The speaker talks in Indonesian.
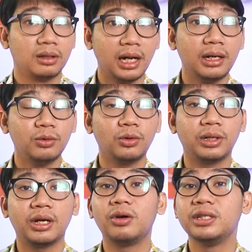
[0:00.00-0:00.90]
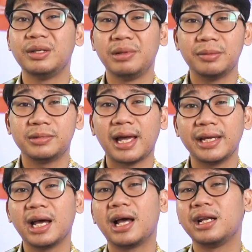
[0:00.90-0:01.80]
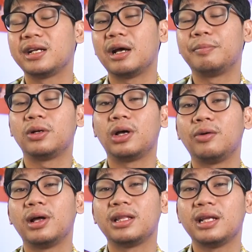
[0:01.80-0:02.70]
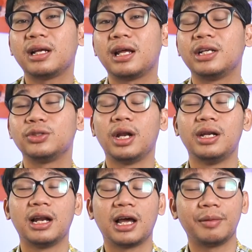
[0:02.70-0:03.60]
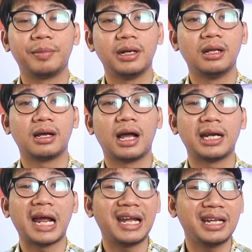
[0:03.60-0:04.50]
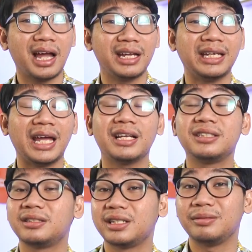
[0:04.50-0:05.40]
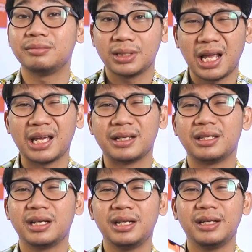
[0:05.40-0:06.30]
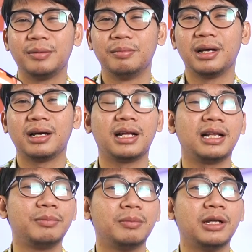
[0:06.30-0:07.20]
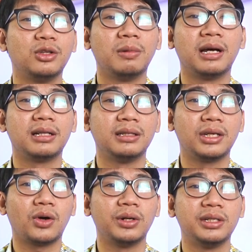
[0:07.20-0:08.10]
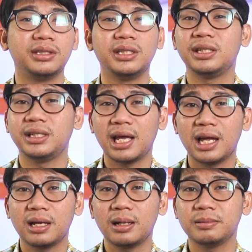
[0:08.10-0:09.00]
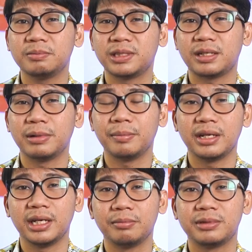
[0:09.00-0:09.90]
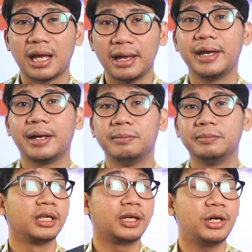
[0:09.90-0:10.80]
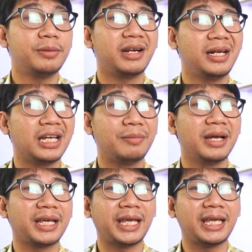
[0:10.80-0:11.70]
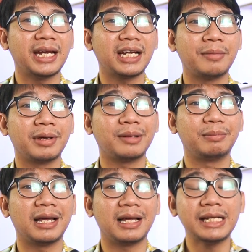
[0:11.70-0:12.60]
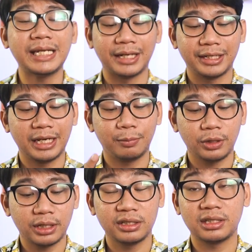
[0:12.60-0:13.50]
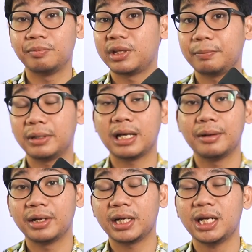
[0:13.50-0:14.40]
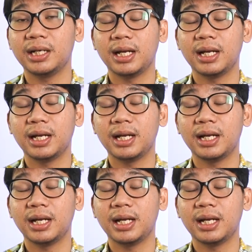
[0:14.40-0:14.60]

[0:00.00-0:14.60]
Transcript: Dan untuk di kondisi minim cahaya kalian nggak perlu khawatir karena sudah dilengkapi dengan AI Extreme Night. Jadi bakal membantu banget di kondisi yang serba minim cahaya. Kemudian beralih ke bagian kamera belakangnya, dia punya sistem triple kamera